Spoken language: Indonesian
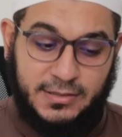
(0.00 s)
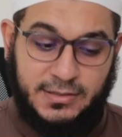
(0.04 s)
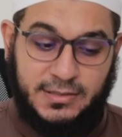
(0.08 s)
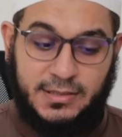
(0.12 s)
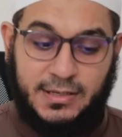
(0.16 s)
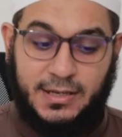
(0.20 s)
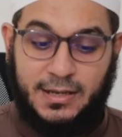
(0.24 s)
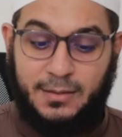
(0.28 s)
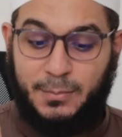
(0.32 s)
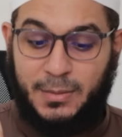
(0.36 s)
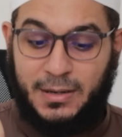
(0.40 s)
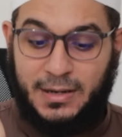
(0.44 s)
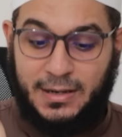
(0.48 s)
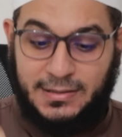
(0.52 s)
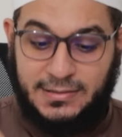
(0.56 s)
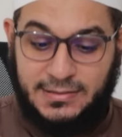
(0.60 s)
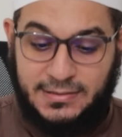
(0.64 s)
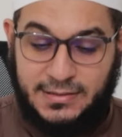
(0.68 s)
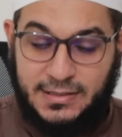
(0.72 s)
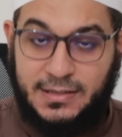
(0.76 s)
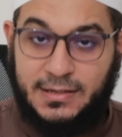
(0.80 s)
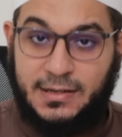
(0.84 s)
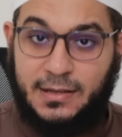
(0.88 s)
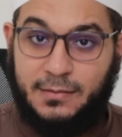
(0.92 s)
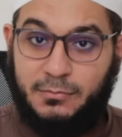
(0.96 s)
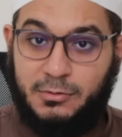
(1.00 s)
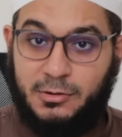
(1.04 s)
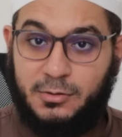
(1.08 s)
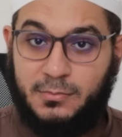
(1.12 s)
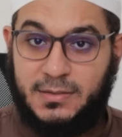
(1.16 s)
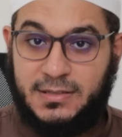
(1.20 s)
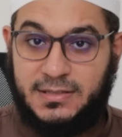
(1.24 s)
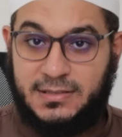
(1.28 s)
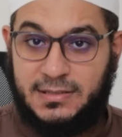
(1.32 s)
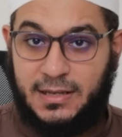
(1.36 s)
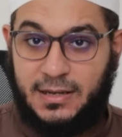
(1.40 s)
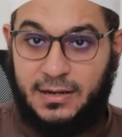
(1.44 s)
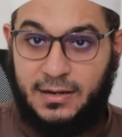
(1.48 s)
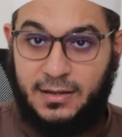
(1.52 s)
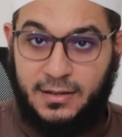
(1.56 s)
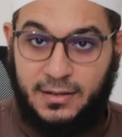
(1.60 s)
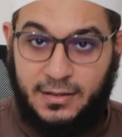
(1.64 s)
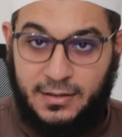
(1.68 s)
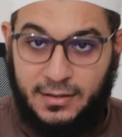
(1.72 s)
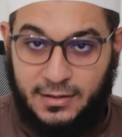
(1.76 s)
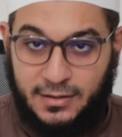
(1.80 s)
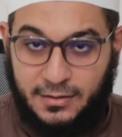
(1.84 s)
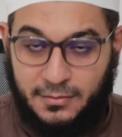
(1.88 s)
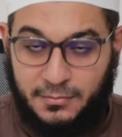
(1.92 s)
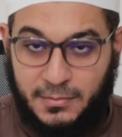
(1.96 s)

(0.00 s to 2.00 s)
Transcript: Jika Palestina bermasalah,